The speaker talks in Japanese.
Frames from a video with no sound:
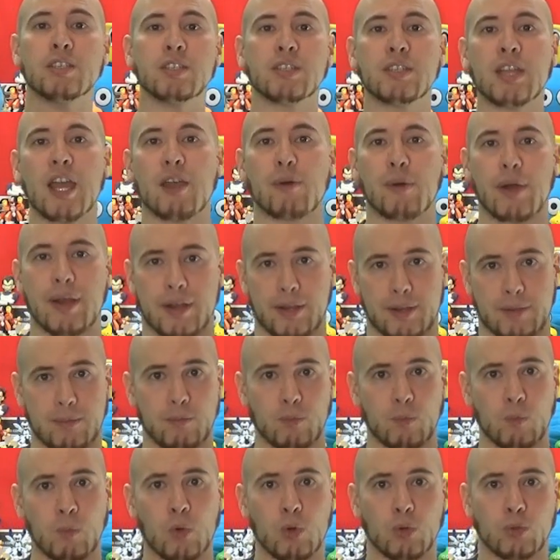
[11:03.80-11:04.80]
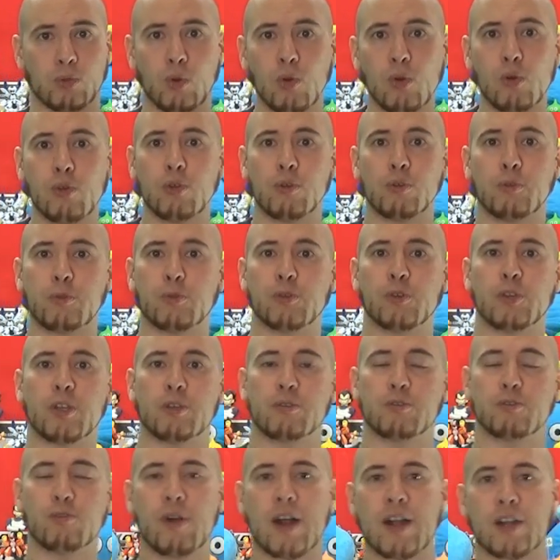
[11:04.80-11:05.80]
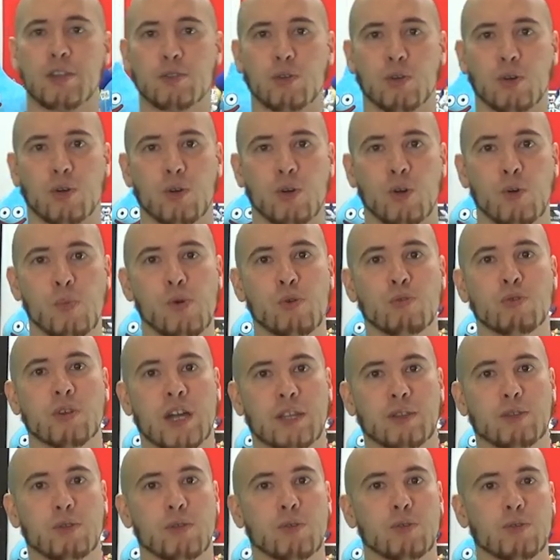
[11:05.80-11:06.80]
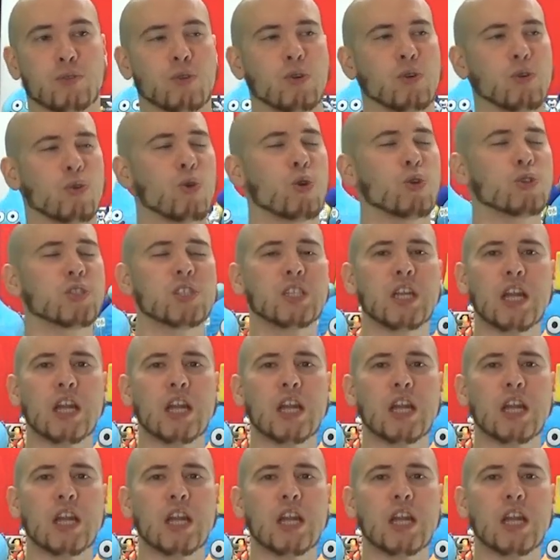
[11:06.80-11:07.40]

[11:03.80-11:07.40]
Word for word: 体はもうどういう風にふわりと思うかっていうとこちら